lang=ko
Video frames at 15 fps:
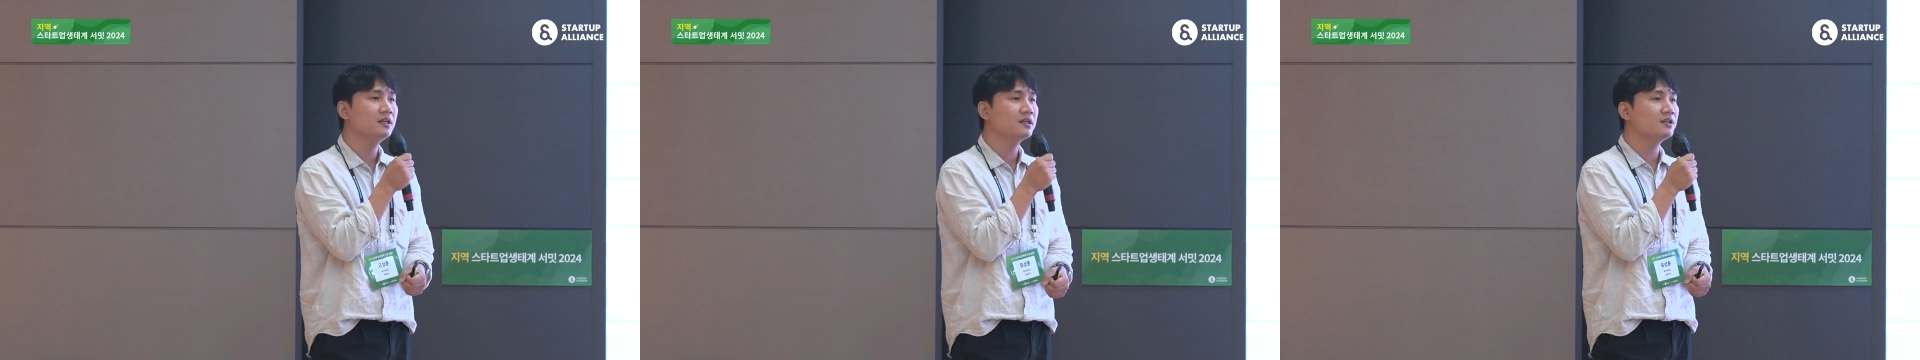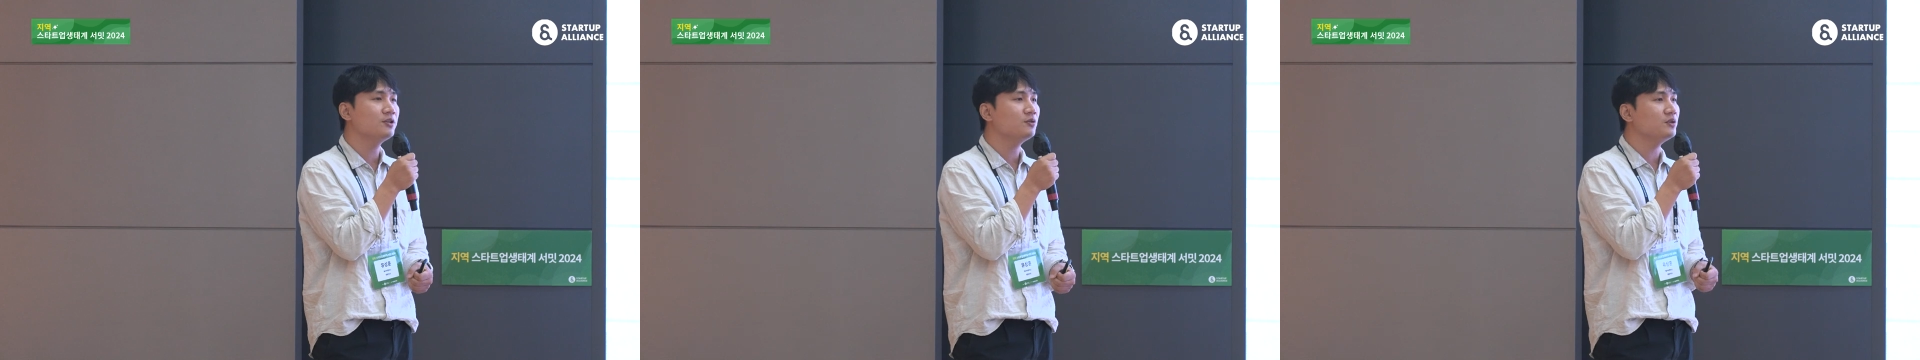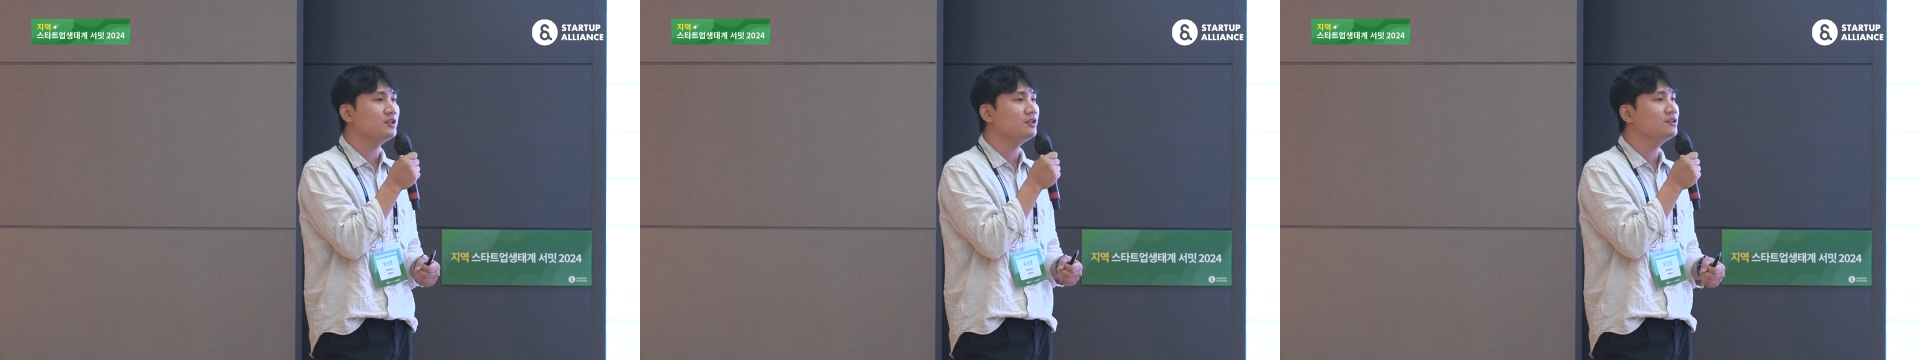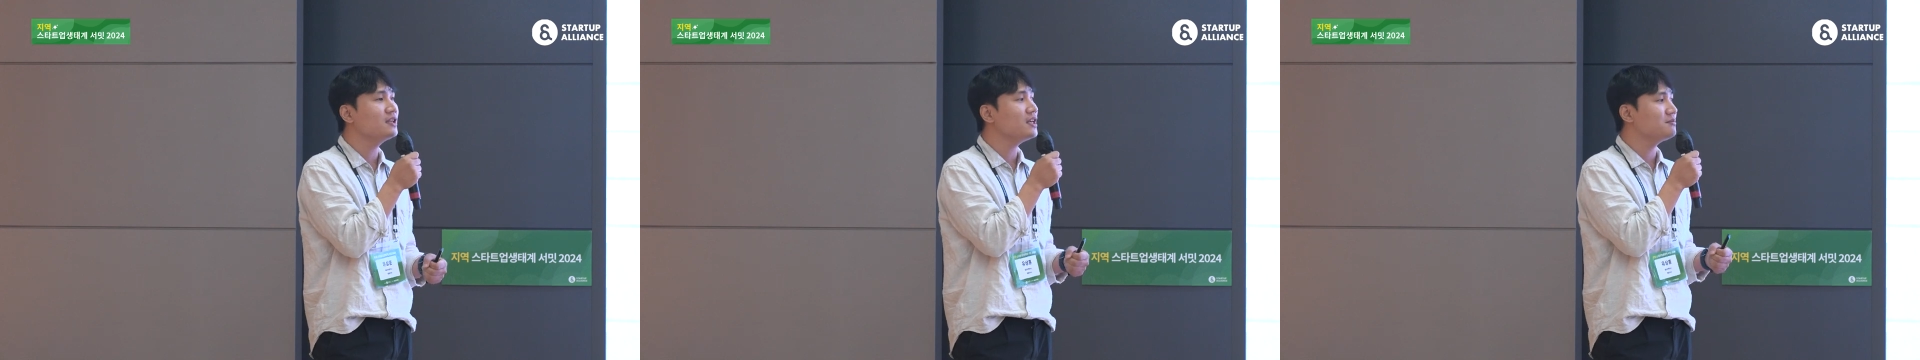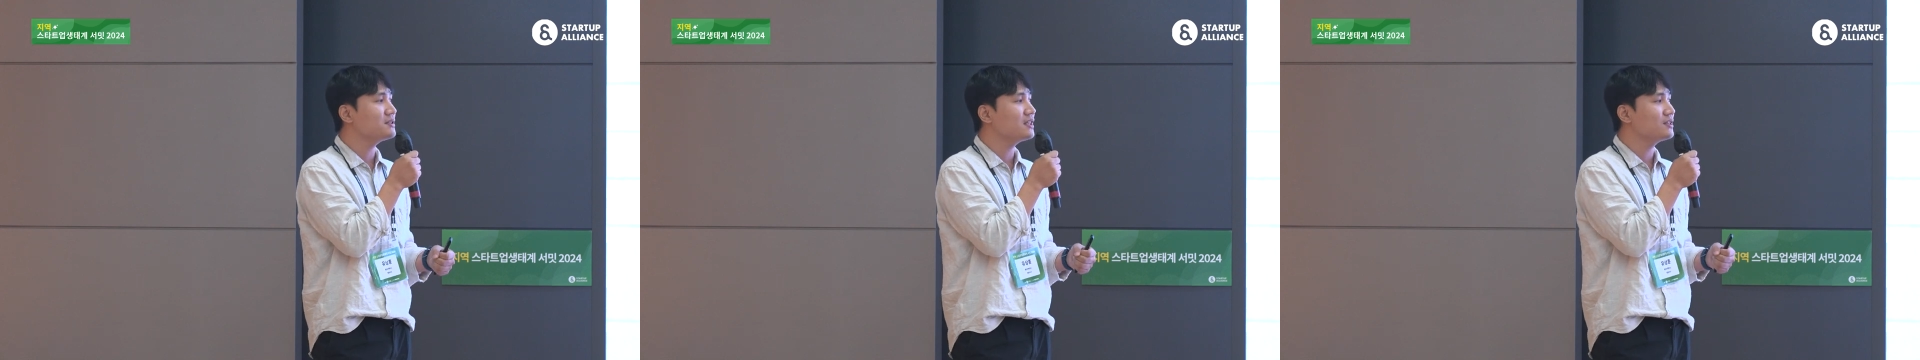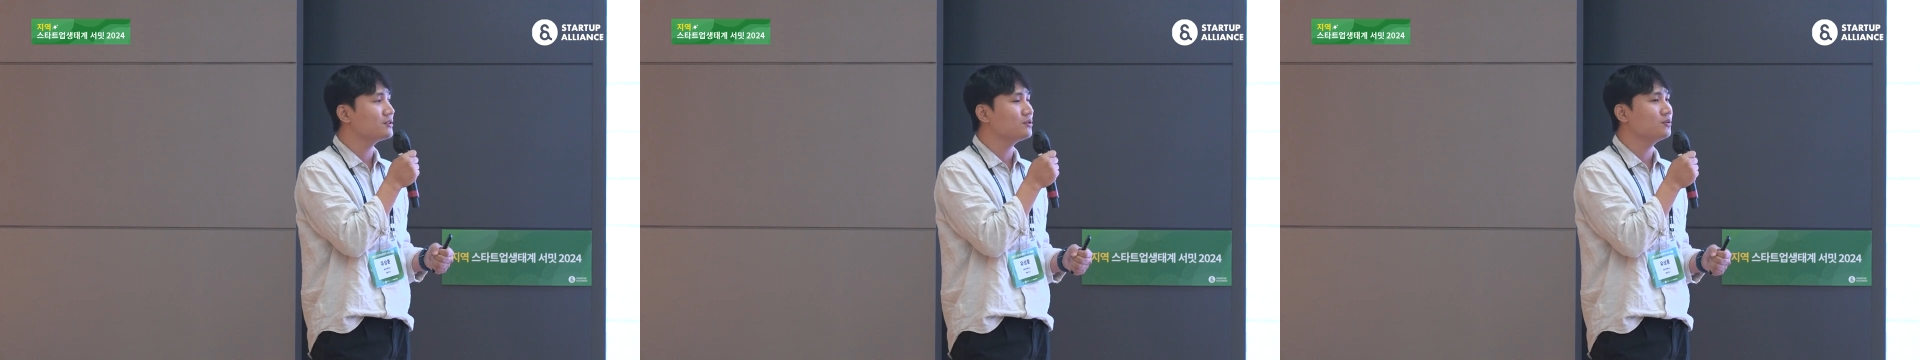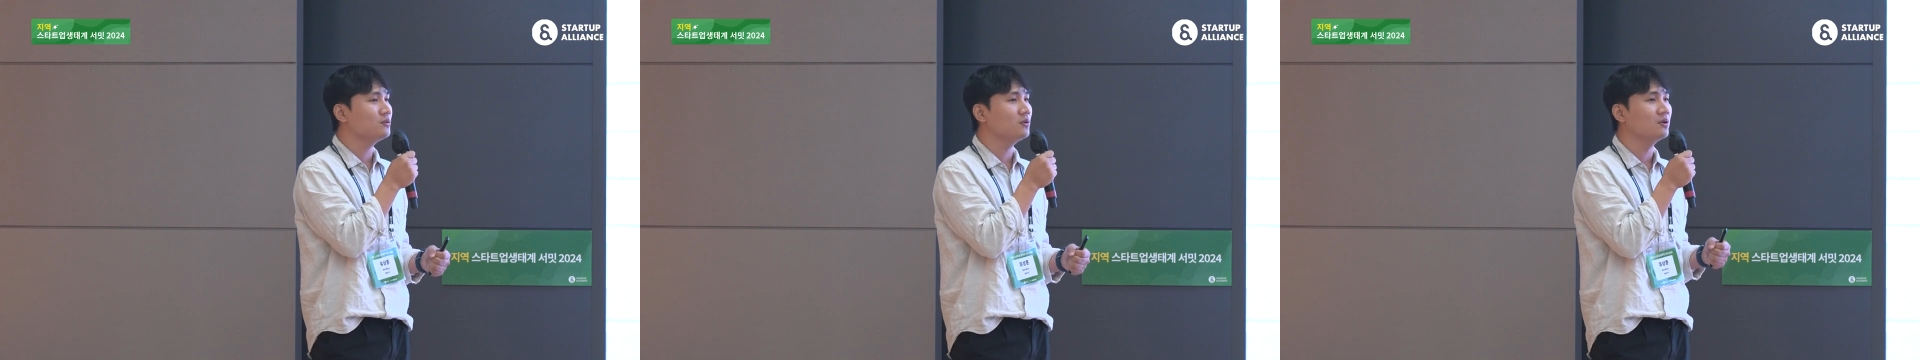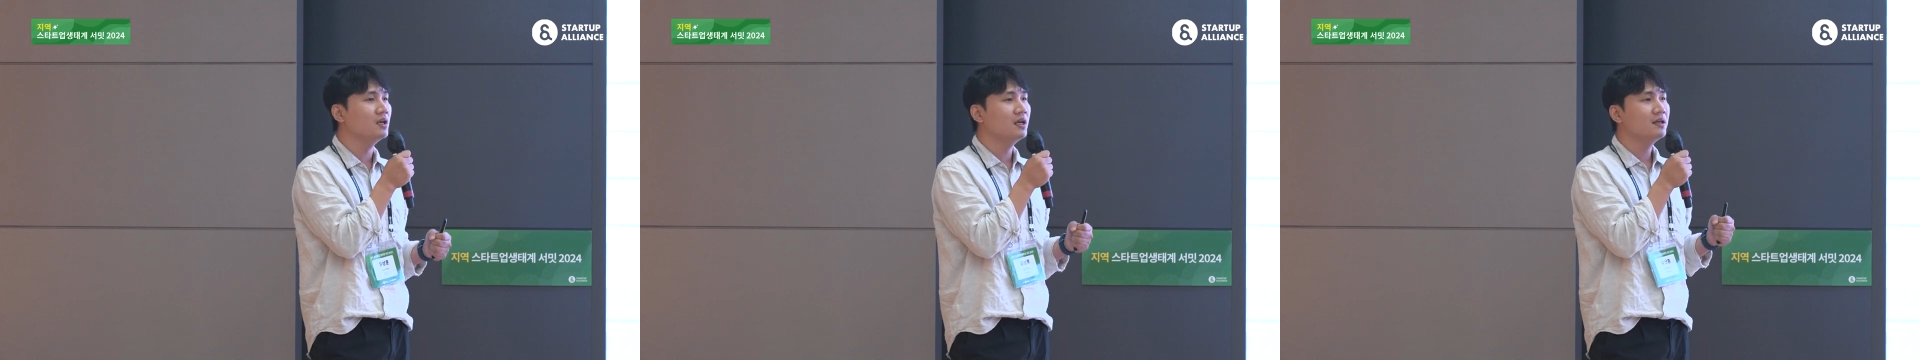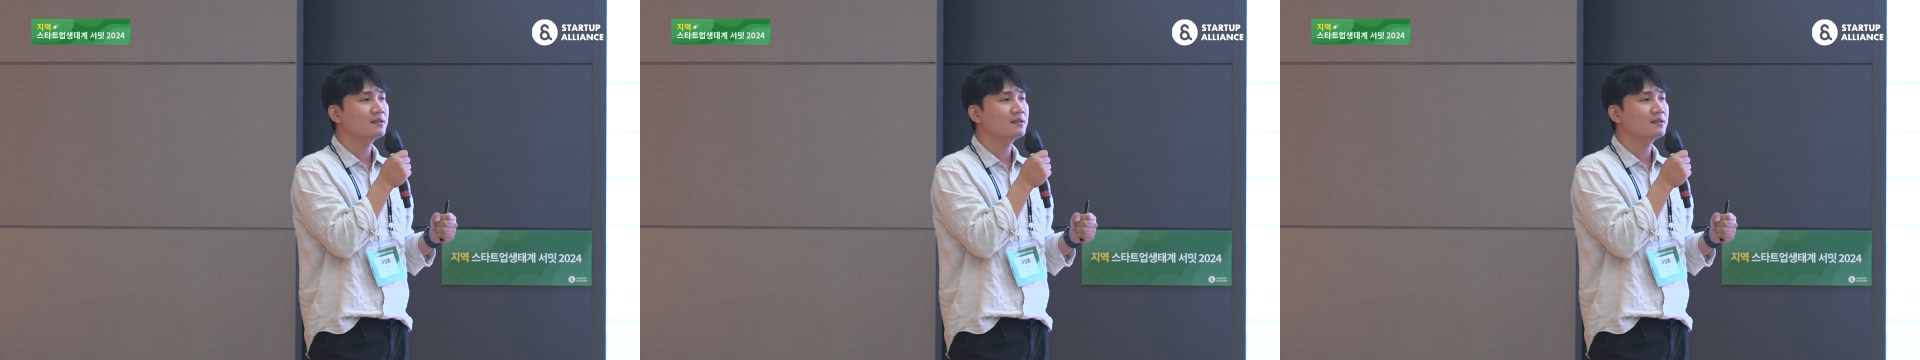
그리고 이들의 입장에서도